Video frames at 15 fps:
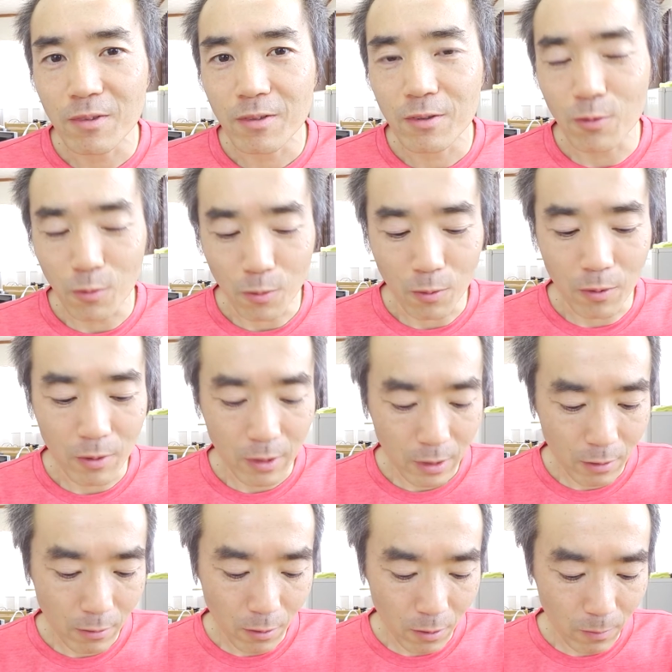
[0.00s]
そこ
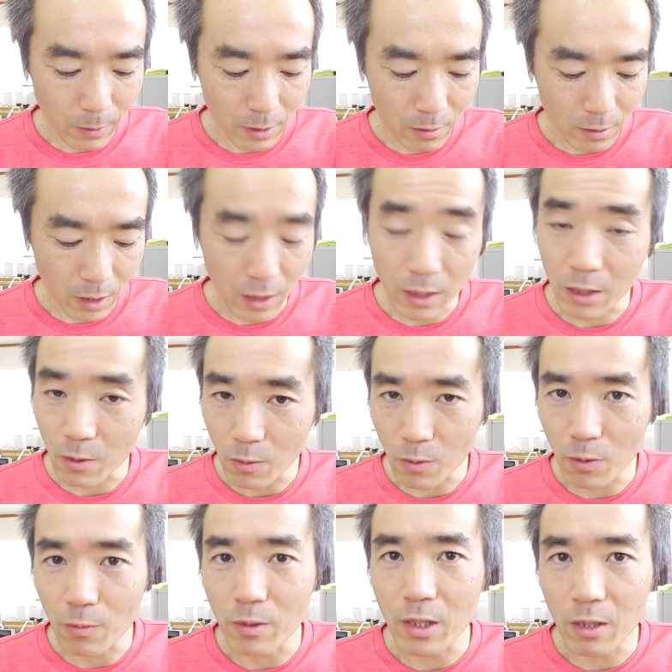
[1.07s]
を、まあ、続けていこ
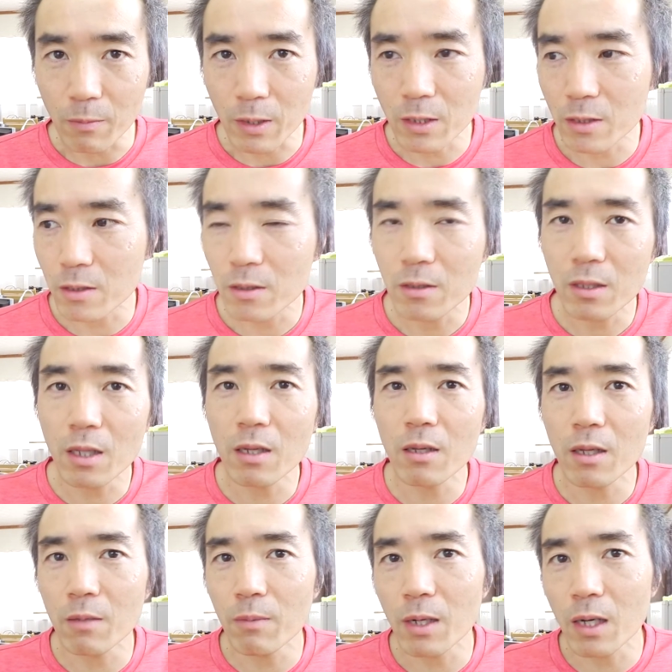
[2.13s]
うと思っています。
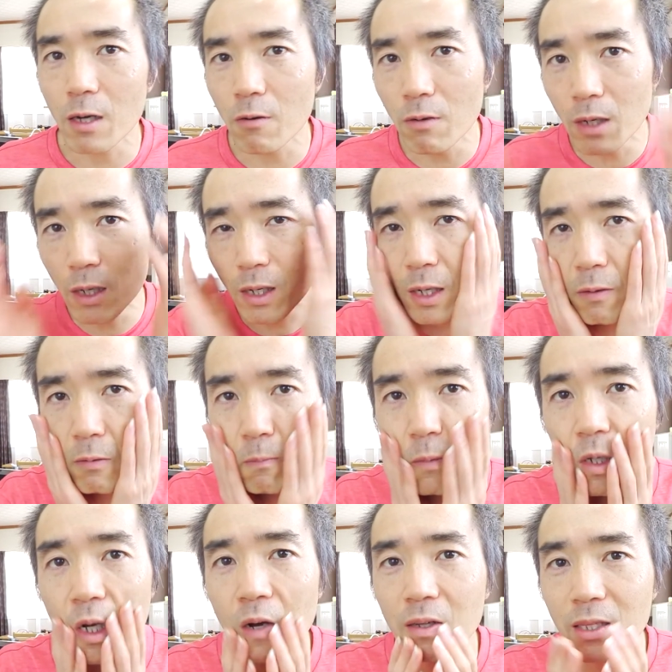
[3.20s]
で、まあ、顔は顔
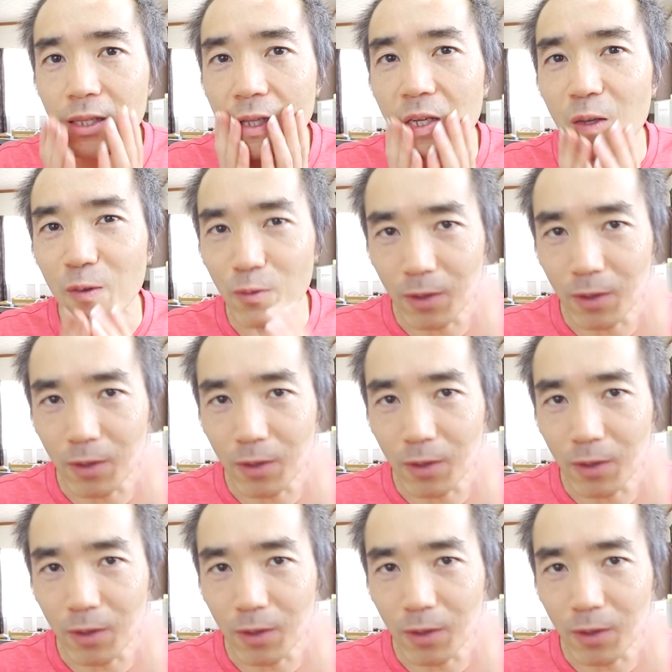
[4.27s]
も変わってないけど